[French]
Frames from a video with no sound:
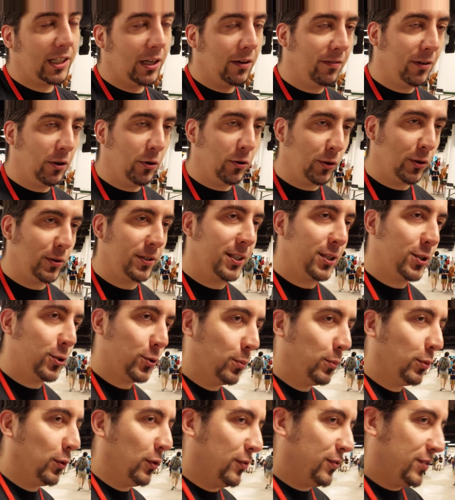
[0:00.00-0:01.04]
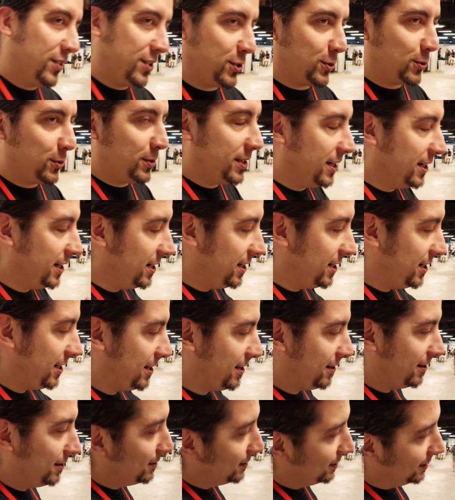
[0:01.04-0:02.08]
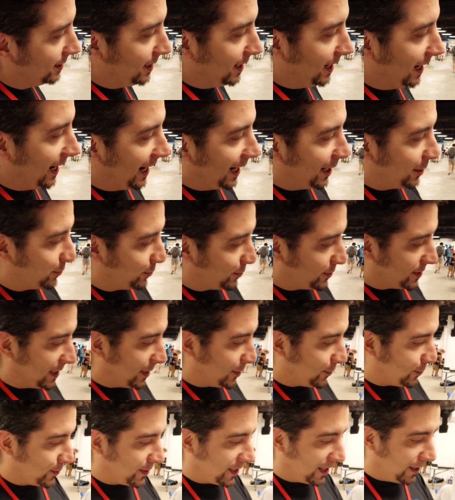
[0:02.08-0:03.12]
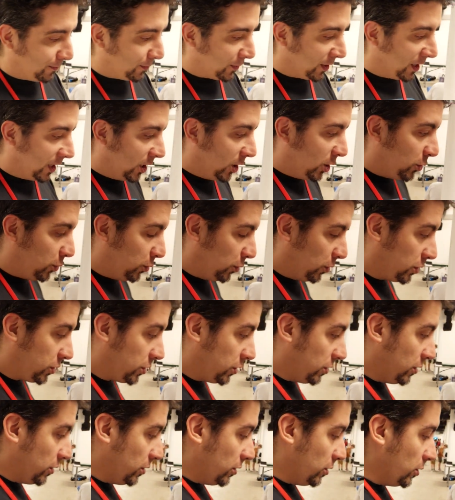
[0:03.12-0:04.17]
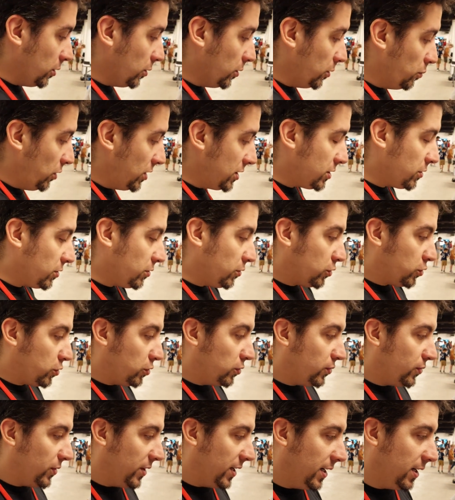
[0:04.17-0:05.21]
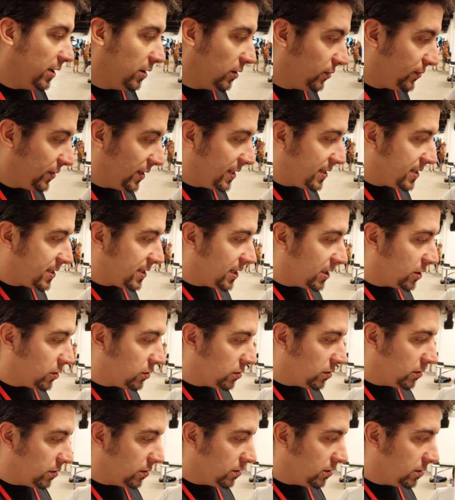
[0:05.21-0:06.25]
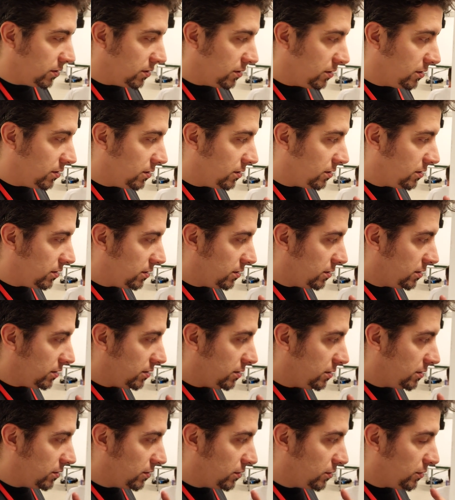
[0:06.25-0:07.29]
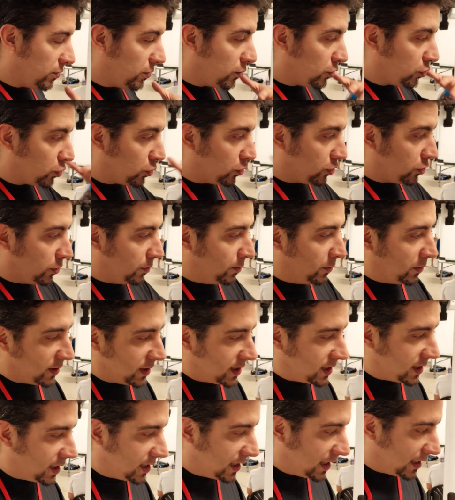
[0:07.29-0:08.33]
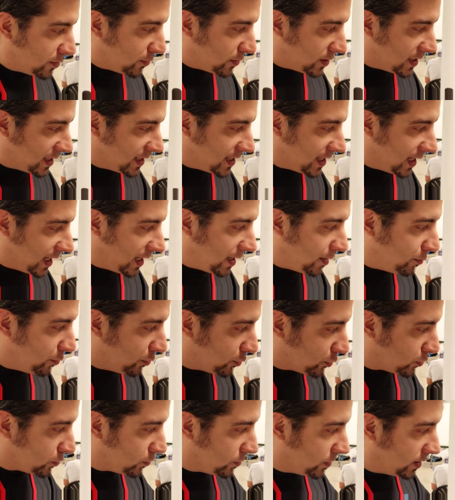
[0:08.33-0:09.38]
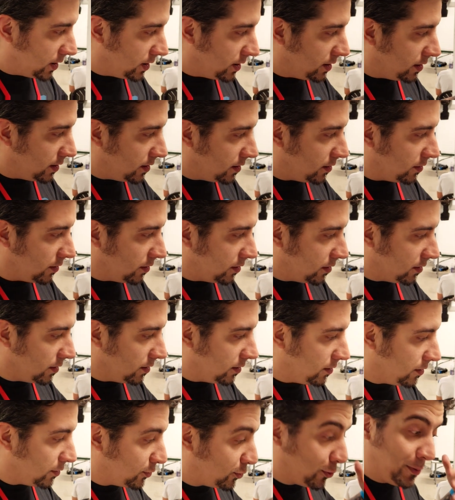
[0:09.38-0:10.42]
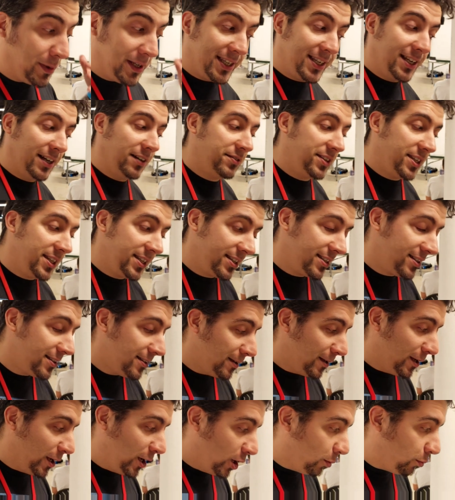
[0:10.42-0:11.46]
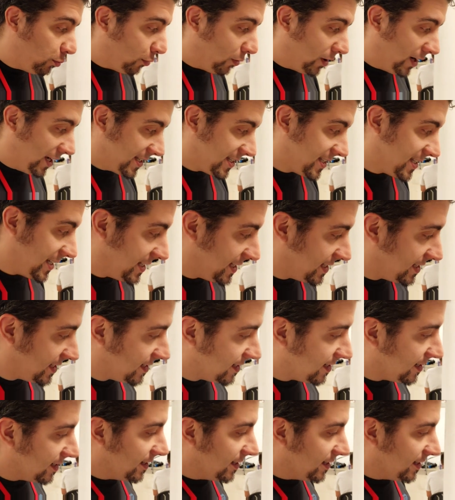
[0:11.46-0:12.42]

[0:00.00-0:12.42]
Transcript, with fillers: avait une transition professionnelle et, tout ça, tout ça. Donc moi ce que je fais en fait c'est que je demande si la société a besoin de mes services pour un set.